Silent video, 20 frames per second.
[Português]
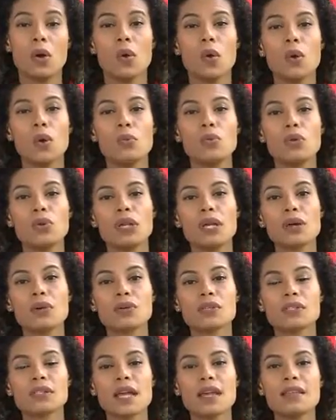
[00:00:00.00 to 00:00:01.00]
o
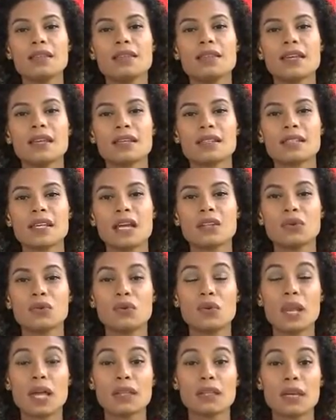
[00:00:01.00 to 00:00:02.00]
rubro-negro está interessado
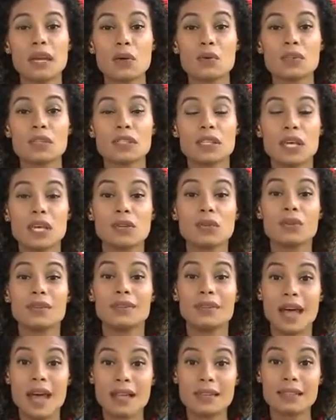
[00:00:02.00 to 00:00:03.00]
no lateral esquerdo
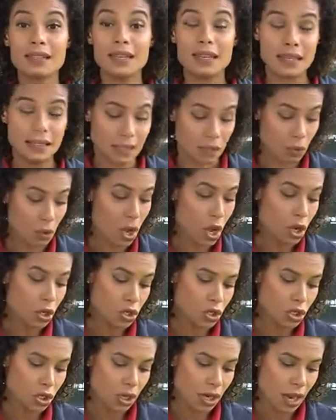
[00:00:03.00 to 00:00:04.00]
da seleção
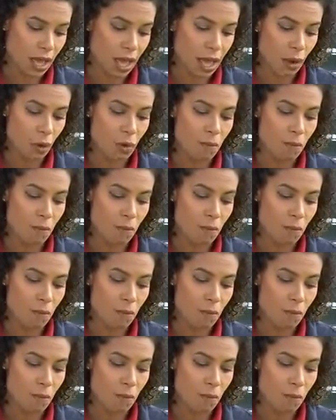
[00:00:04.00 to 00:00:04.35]
de lá,